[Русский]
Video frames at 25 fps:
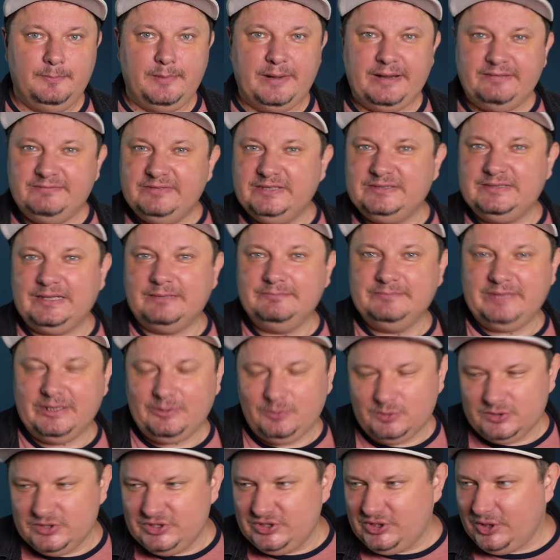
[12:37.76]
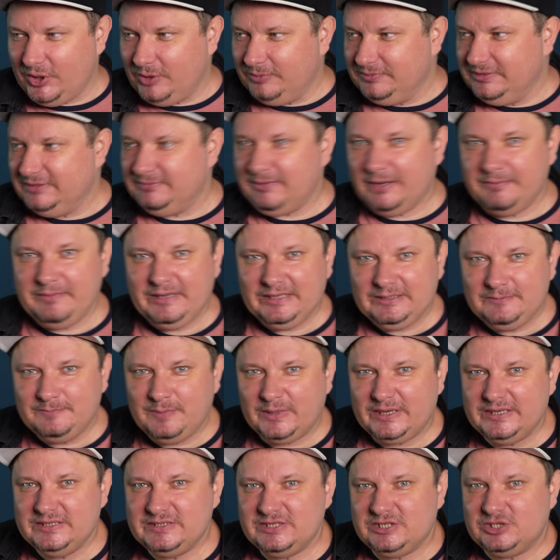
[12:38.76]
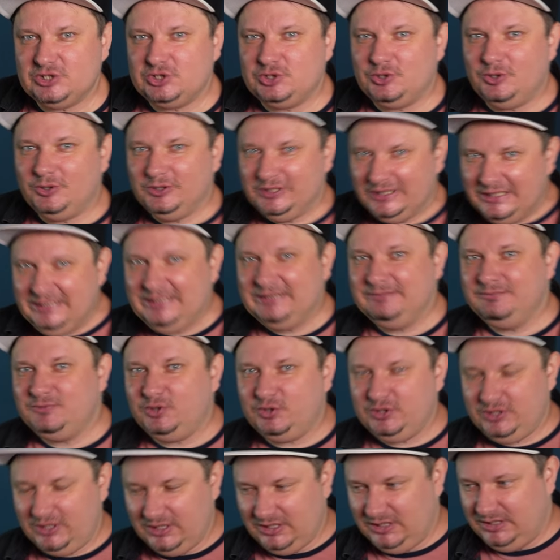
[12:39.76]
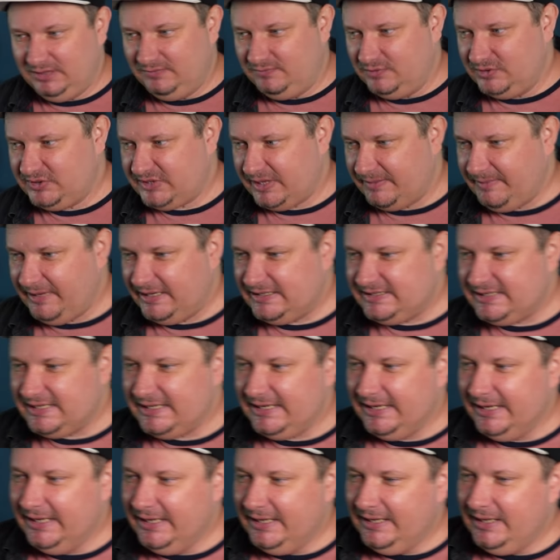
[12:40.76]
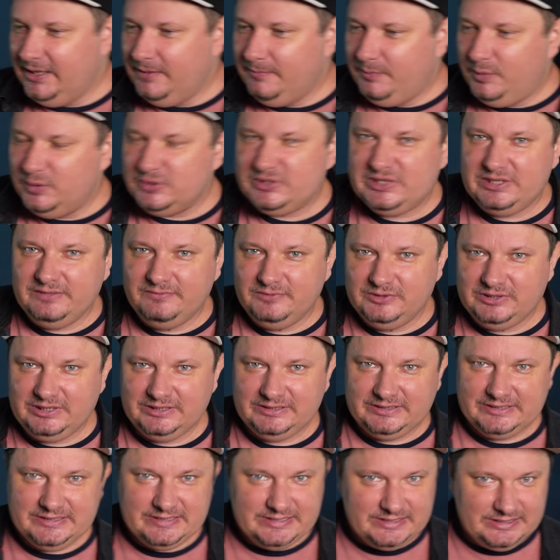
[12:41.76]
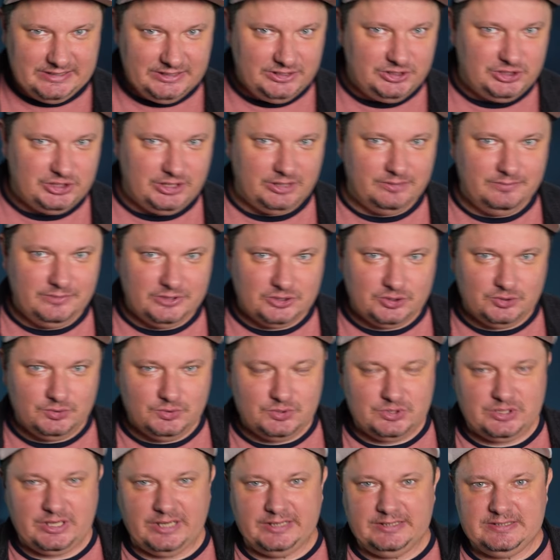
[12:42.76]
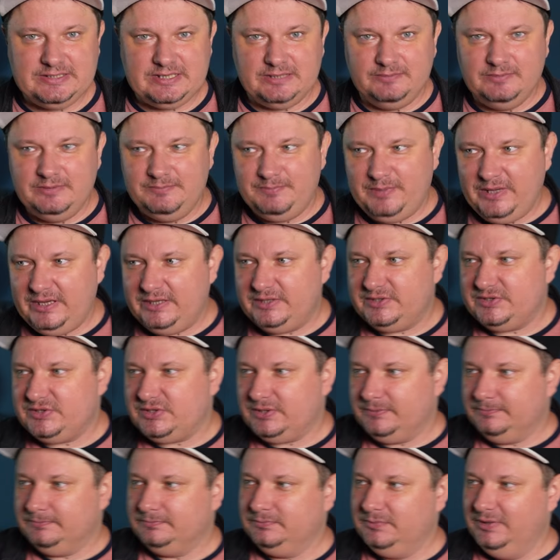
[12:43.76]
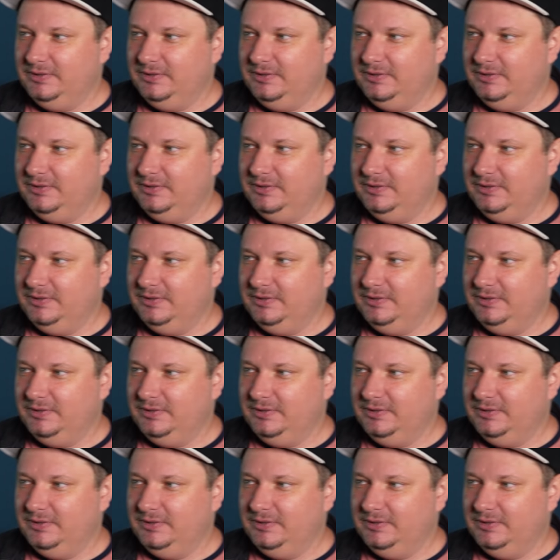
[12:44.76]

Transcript: Правда, там такой стрёмный момент произошел, и немногие его заметили, после вот этой стычки между Сайнсом и Пересом,